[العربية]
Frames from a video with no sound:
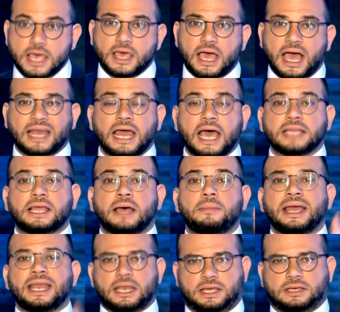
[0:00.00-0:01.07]
أنا
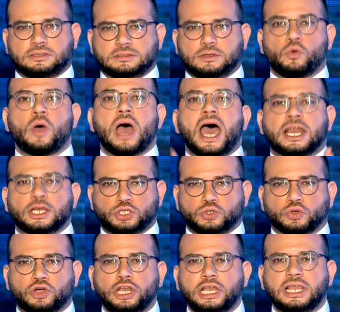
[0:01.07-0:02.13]
أتمنى وأرجو
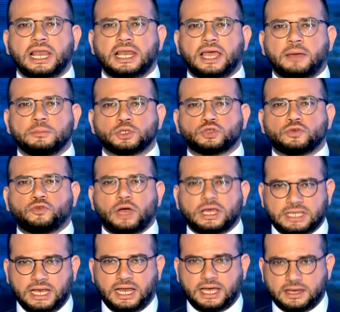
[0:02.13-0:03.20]
كل يلي عم بيشوفوا
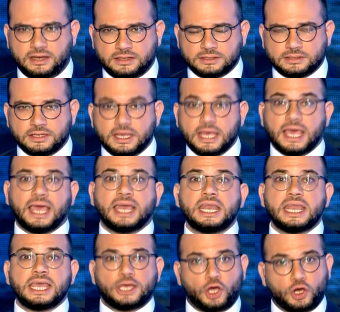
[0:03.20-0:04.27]
هذه الحلقة هن
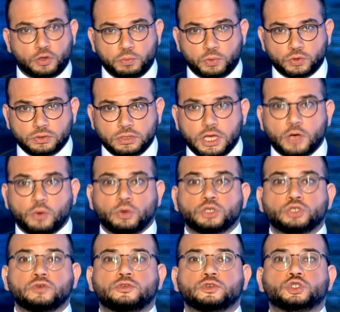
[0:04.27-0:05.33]
يحكموا
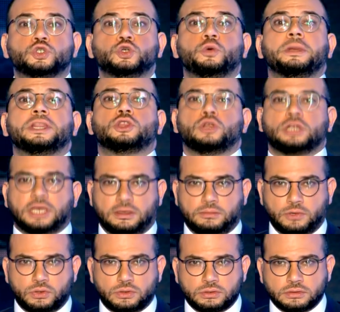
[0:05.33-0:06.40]
ويشوفوا شو بدهم
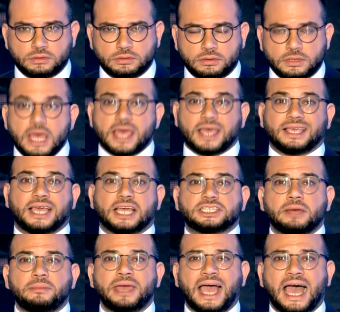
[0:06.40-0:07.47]
يعملوا يا
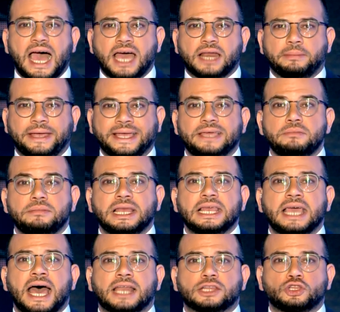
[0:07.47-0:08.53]
جماعة 40
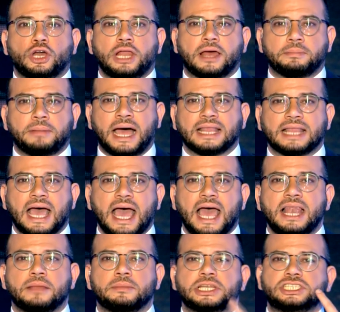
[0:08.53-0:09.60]
مليار دولار بعد
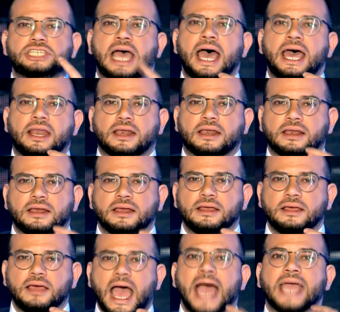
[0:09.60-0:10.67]
أقل من شهر
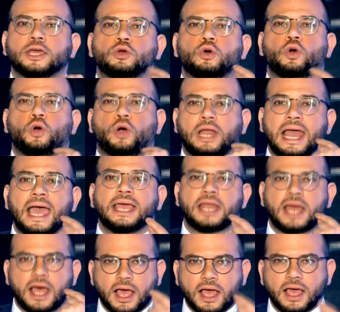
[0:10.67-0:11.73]
حيروحوا علينا